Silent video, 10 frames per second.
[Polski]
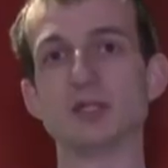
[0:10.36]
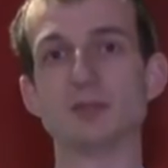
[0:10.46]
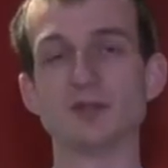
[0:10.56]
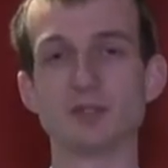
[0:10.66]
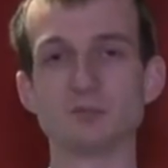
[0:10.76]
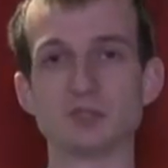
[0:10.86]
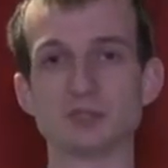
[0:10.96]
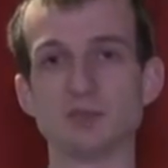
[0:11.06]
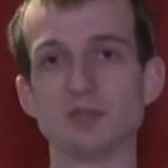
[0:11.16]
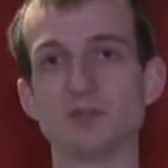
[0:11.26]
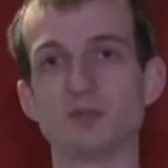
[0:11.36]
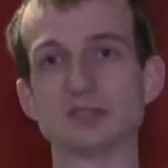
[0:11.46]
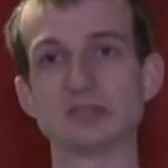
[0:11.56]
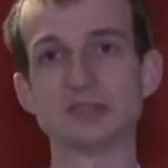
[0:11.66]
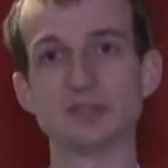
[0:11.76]
elementem niezbędnym do
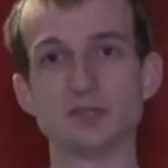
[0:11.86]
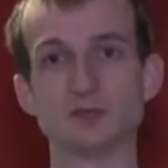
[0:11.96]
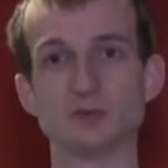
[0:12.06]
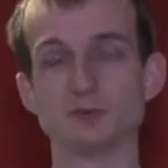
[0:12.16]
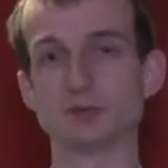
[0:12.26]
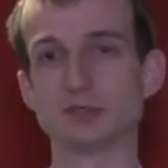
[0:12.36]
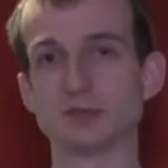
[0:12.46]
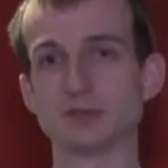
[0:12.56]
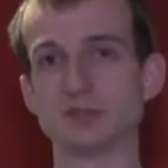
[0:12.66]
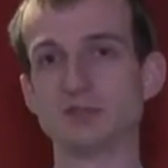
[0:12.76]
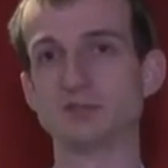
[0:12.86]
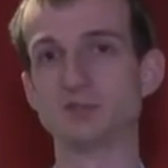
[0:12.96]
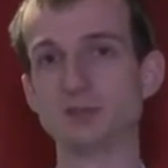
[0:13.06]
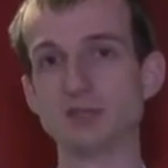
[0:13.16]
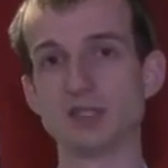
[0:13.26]
zaistnienia funduszy sołeckich w
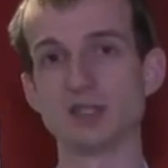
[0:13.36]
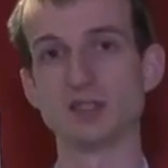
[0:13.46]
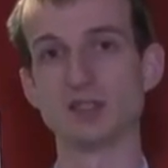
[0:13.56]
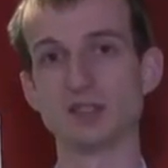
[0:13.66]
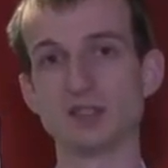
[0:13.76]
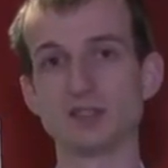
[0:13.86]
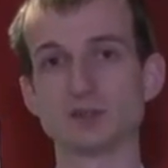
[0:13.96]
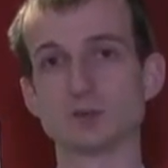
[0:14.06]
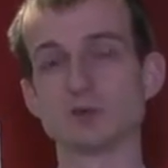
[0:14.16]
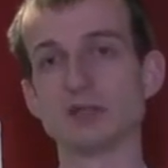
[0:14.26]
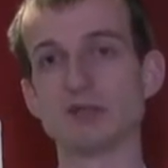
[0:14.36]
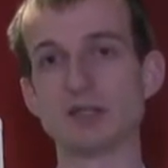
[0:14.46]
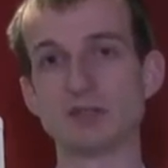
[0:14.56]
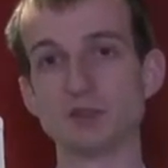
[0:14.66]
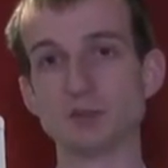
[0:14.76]
gminie jest
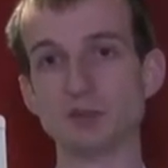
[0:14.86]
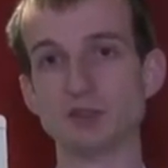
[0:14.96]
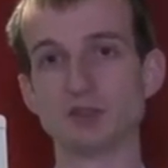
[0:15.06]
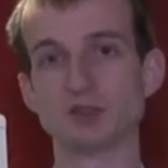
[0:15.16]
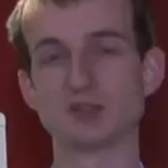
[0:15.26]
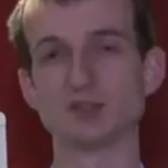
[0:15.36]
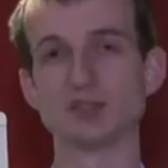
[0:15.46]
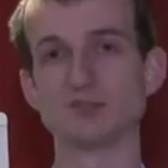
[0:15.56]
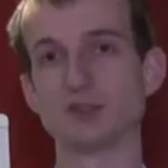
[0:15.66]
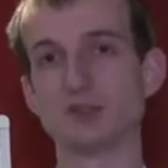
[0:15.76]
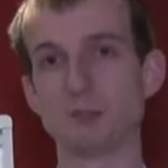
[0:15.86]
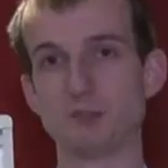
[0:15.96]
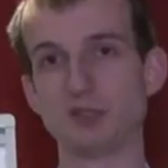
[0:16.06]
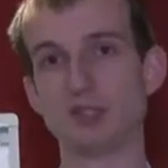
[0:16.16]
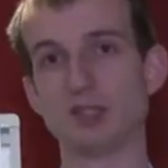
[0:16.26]
uchwała Rady Gminy dotycząca
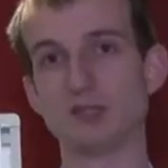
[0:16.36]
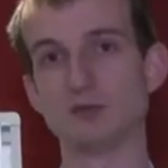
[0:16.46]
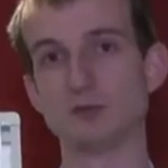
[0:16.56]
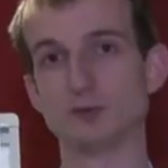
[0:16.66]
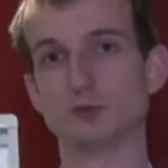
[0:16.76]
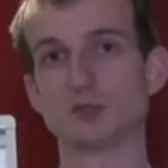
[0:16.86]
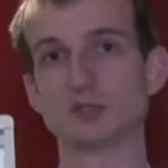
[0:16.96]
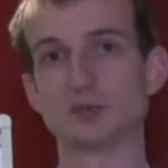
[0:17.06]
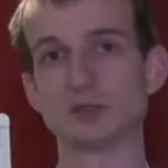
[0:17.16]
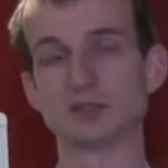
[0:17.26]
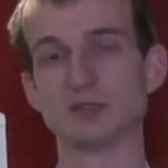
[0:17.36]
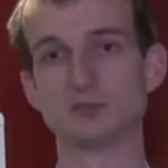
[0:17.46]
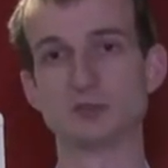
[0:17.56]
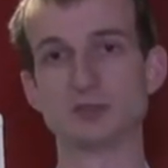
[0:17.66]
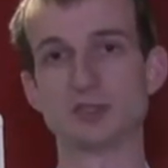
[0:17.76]
wyodrębnienia funduszy sołeckich
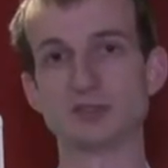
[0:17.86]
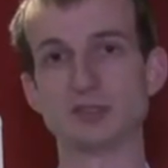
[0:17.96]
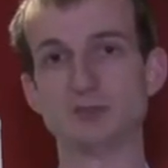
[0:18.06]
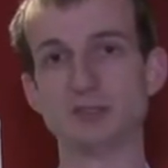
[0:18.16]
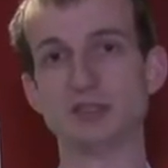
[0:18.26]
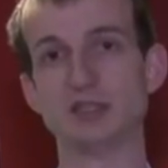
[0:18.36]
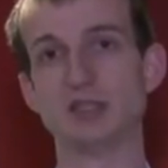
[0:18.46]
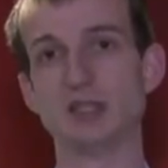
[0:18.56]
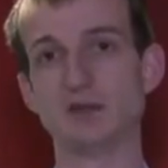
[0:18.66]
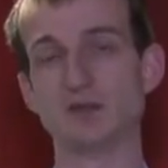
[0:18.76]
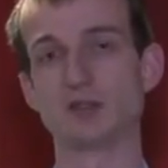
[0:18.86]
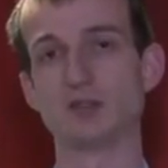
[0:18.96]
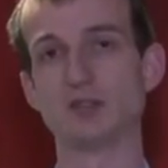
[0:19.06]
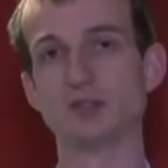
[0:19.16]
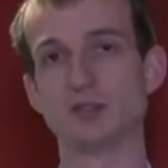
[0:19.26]
w budżecie gminy na
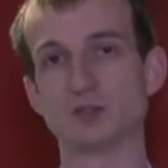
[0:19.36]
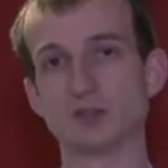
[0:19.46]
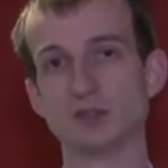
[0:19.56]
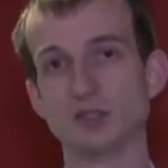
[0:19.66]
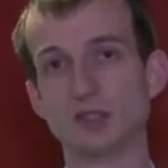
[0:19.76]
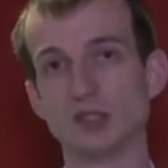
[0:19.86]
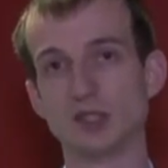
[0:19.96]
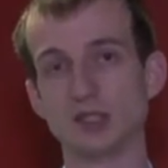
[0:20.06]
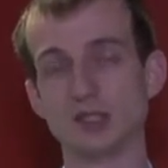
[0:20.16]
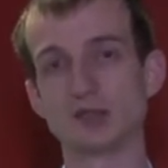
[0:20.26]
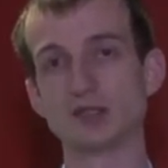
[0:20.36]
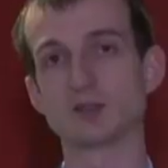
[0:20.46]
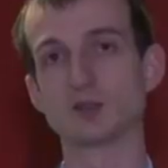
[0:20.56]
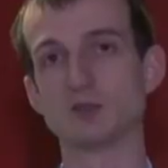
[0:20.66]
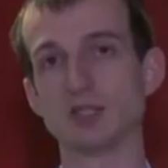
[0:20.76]
kolejny rok. E,
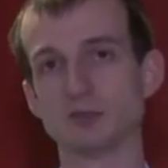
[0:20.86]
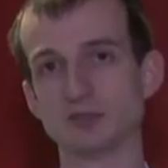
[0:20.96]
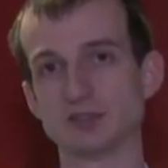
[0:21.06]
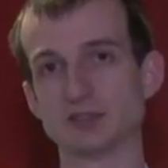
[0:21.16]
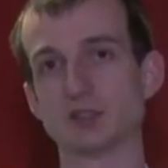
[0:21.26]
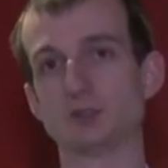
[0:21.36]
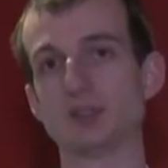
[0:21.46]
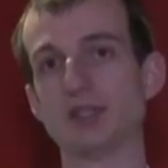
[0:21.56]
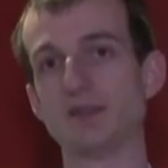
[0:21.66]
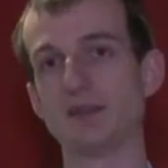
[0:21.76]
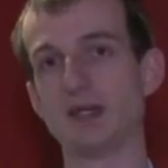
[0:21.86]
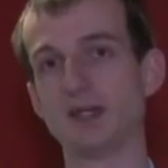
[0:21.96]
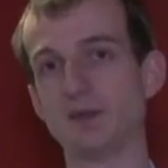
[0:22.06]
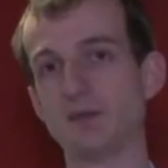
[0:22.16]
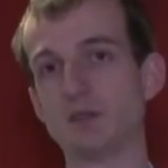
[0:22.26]
taka uchwała powinna zostać podjęta
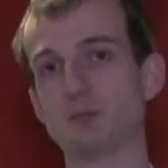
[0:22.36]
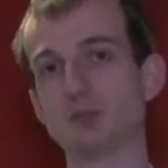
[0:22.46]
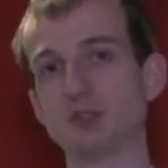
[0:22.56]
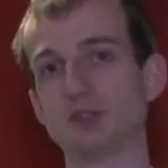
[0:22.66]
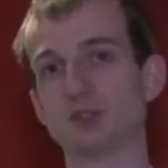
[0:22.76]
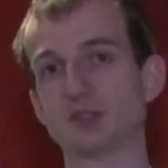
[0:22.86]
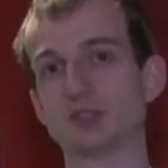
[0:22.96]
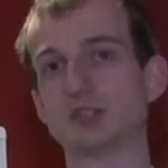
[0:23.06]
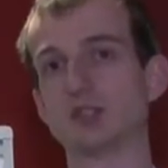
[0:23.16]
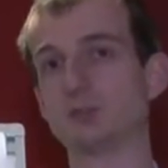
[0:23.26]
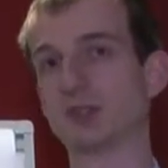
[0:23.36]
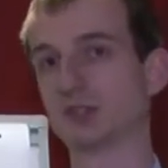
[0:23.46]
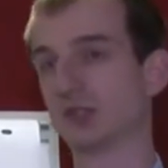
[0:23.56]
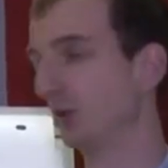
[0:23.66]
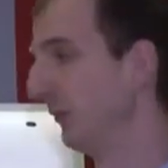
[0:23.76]
najpóźniej do
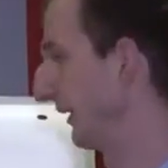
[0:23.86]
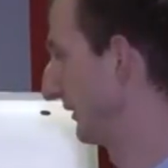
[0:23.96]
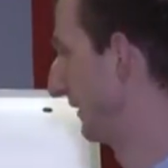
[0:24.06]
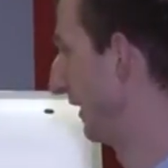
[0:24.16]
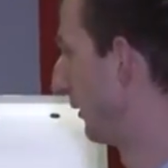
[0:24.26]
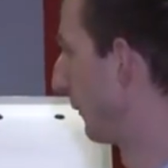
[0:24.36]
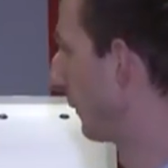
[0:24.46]
31 marca